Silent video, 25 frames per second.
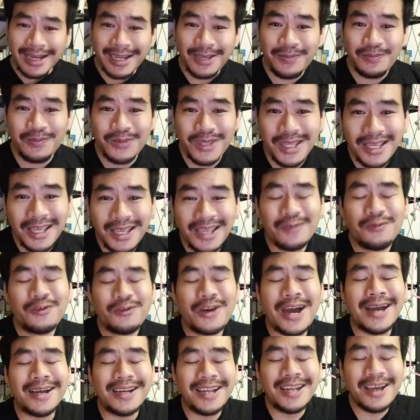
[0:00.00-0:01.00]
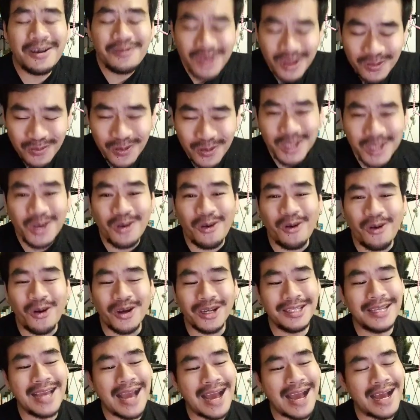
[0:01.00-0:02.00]
หากคลิปนี้ฟังแล้วมีประโย
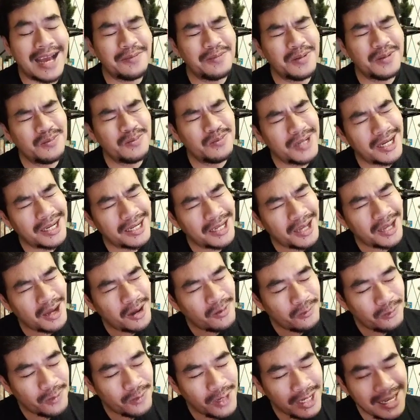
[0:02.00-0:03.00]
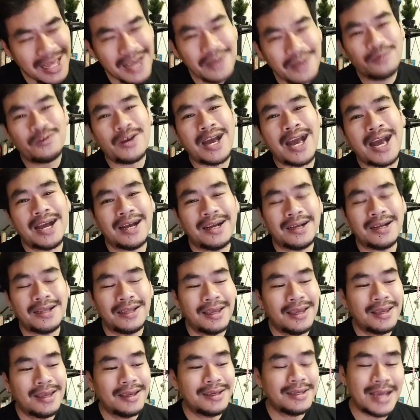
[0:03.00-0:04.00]
ชน์ อยากให้เพื่อนๆในออฟฟิศได้ฟัง
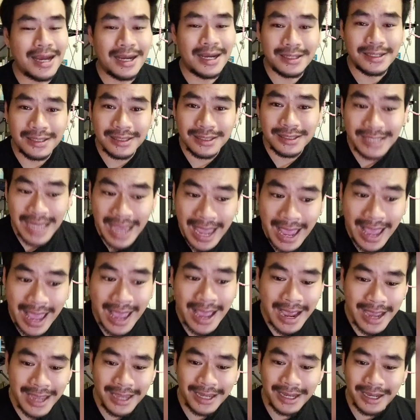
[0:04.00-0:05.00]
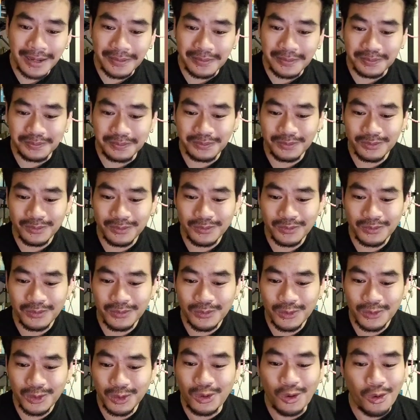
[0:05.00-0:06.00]
อยากแชร์ให้กับ
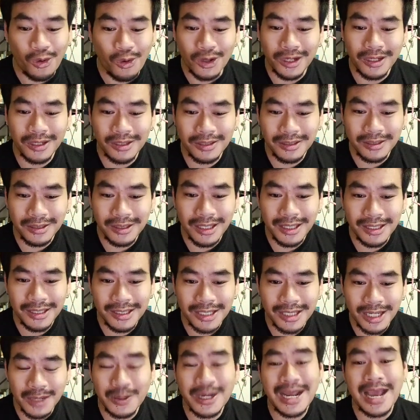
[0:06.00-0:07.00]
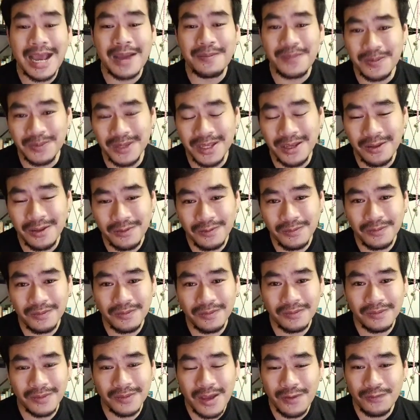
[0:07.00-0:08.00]
ทุกคนที่เจอปัญหาแบบนี้
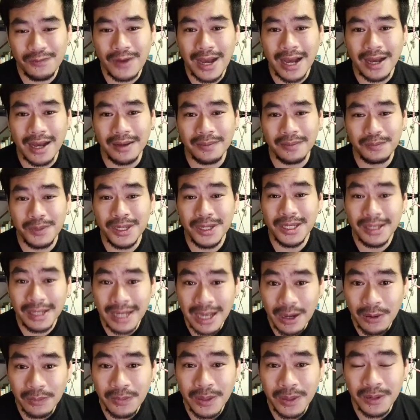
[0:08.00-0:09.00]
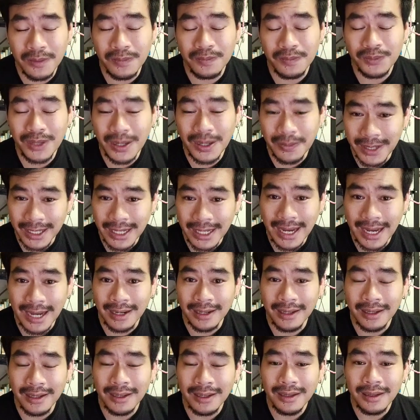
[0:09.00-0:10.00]
ได้ฟังพิจารณาเป็นธรรม
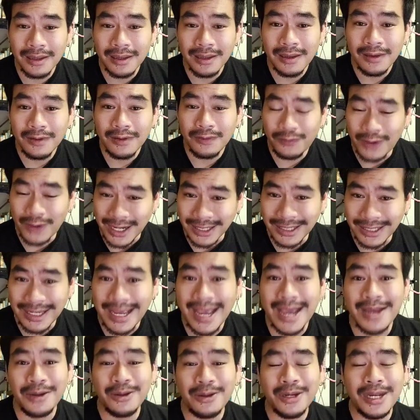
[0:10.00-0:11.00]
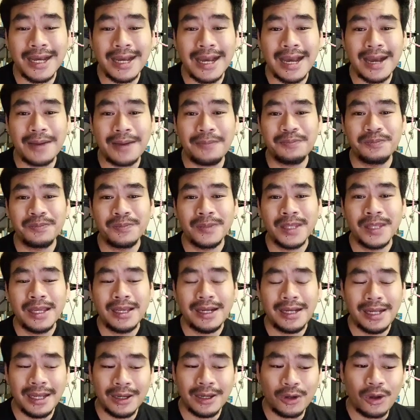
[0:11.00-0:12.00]
ทานฝากแชร์ด้วยนะครับ
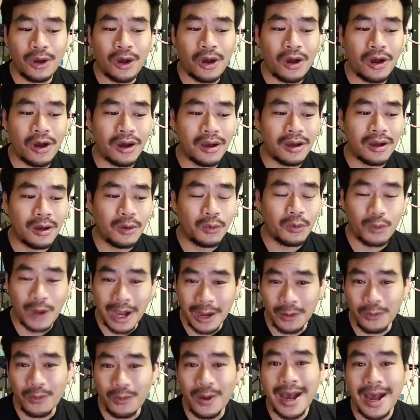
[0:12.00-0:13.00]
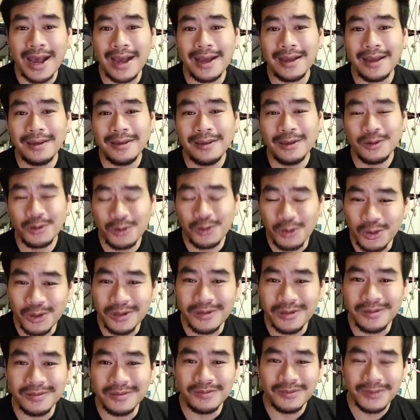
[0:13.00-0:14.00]
แล้วก็หวังว่า
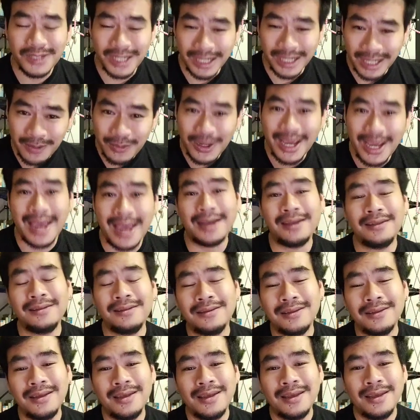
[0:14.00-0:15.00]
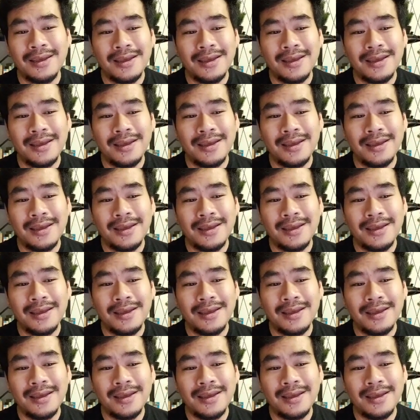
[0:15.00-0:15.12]
คุณจะเข้มแข็ง